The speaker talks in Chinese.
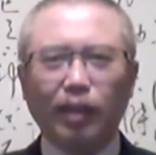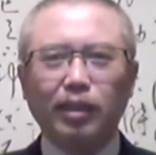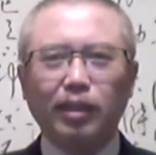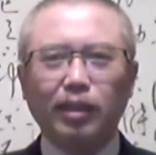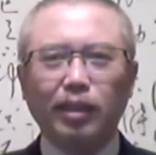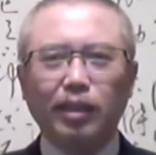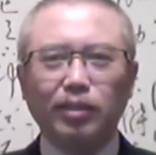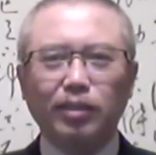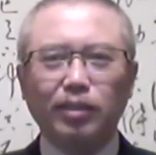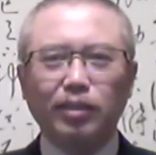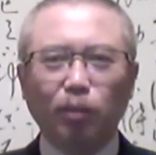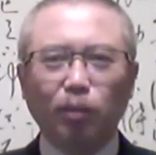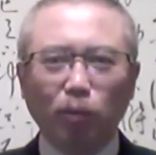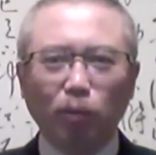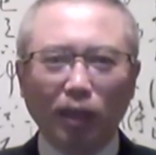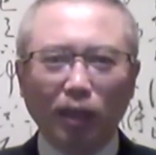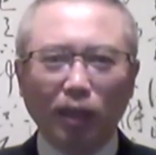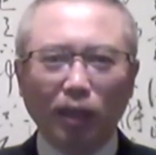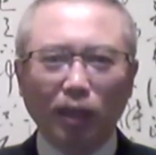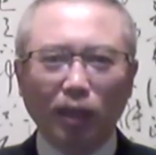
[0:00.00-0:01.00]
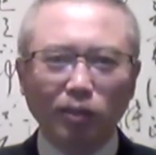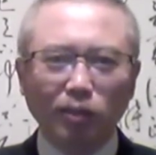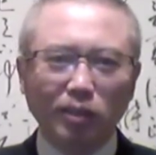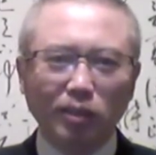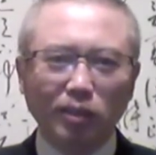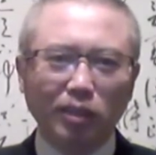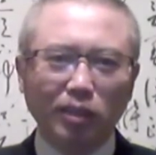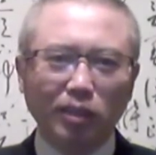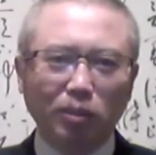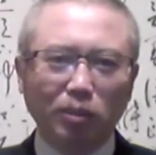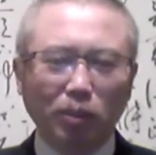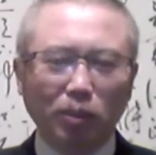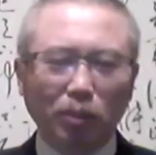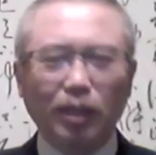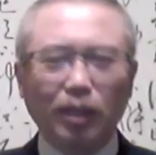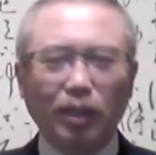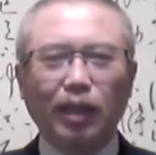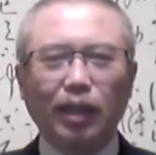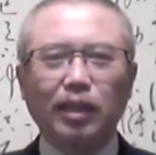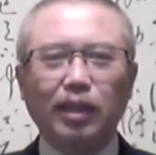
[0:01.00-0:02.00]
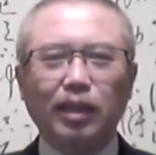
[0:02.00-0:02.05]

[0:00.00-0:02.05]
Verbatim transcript: 那招过来的都是一些什么人呢？